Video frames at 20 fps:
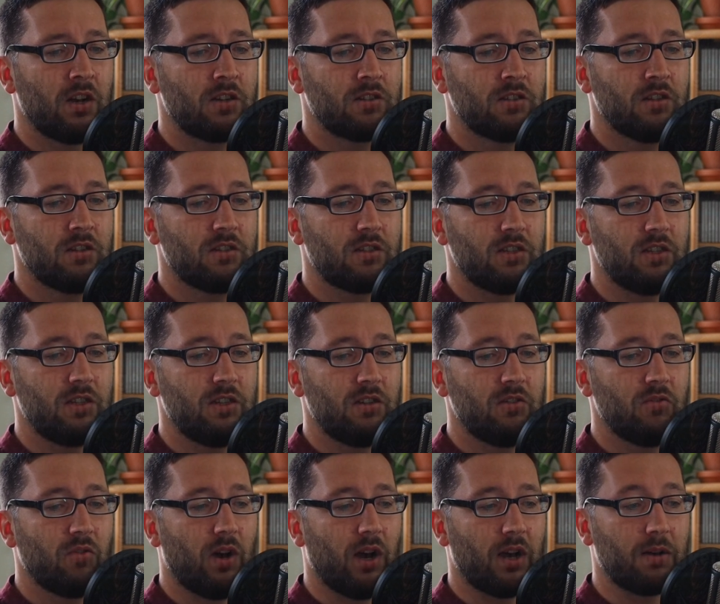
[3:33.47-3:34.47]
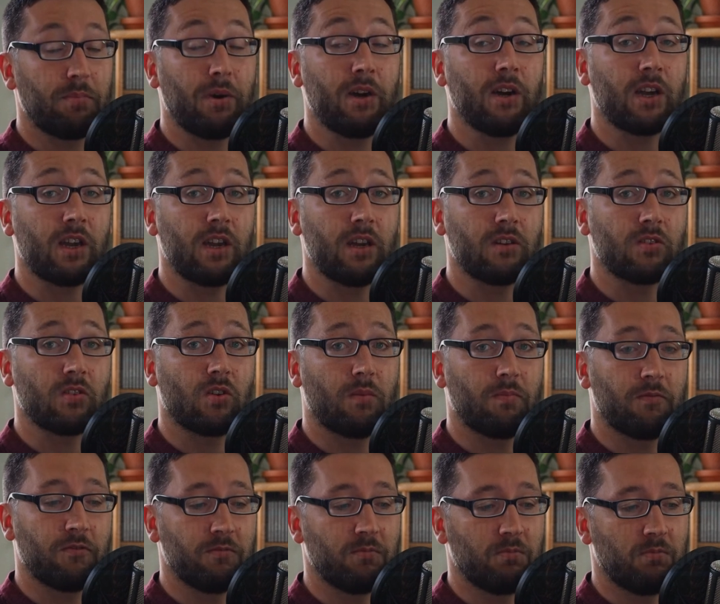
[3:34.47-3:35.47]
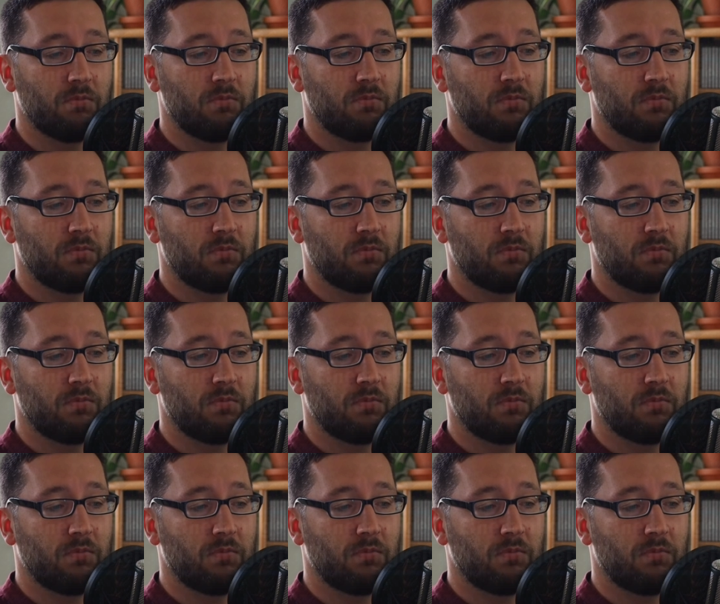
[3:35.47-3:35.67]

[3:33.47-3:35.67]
sind sie nur ein paar Regentropfen.